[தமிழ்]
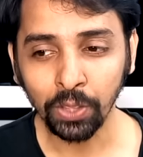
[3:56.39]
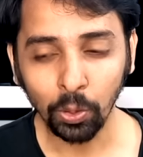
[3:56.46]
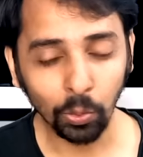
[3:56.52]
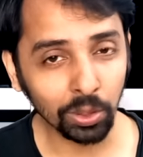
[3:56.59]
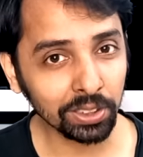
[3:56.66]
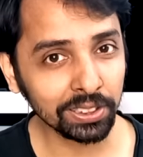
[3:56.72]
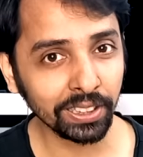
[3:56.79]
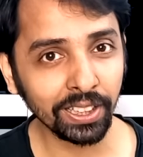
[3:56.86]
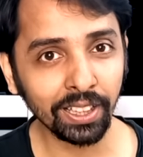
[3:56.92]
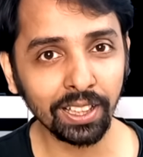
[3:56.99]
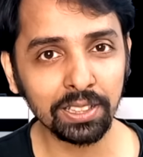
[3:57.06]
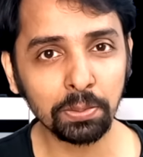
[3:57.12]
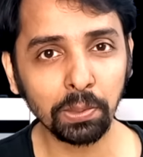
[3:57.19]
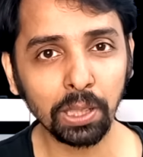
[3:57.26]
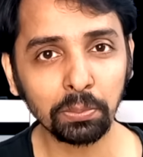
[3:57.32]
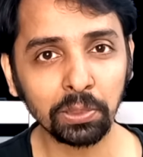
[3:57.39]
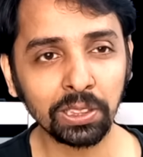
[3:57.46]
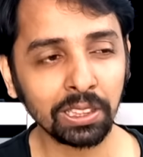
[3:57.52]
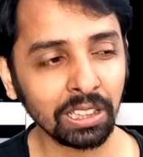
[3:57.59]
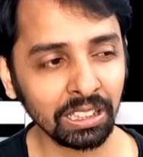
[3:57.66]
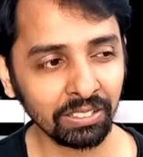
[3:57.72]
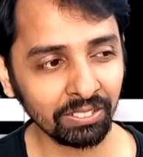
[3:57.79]
ஒருத்தர் சரியாக ட்ரெஸ் பண்ணாமல்
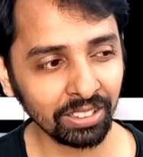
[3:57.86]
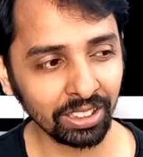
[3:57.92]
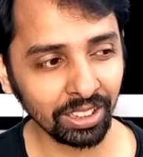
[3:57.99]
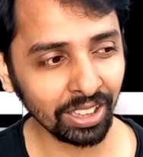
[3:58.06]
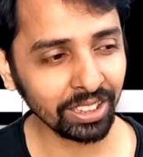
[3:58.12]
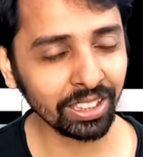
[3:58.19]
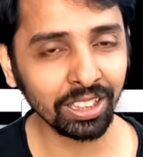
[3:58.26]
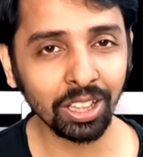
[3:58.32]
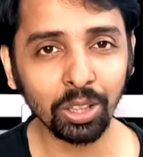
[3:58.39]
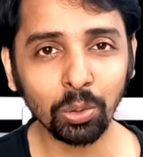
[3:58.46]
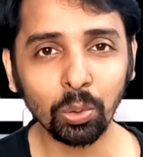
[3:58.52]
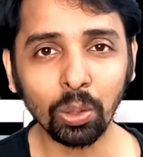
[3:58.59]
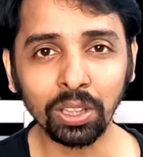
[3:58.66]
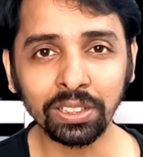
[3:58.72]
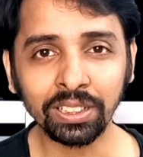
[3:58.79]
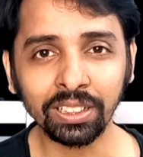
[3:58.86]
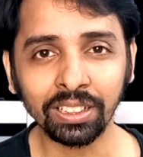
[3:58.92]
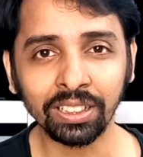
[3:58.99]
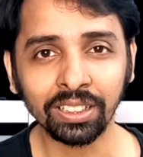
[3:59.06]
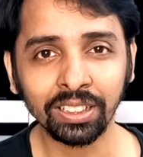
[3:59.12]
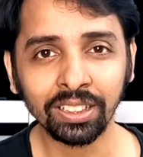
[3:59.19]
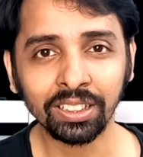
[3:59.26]
வந்துருக்காரு இவனுக்கெல்லாம் என்ன குறைச்சல்
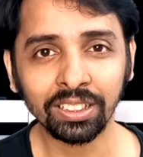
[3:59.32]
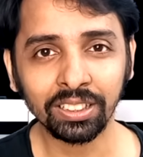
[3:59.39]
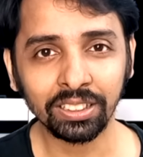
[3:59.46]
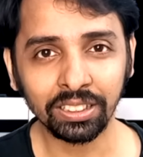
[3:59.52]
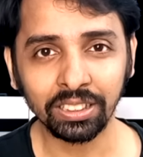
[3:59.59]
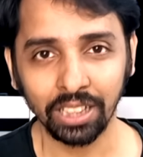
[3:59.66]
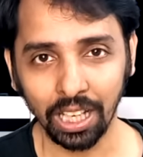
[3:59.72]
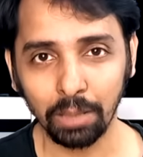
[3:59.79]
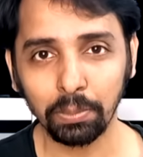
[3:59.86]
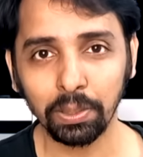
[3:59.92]
ஏன்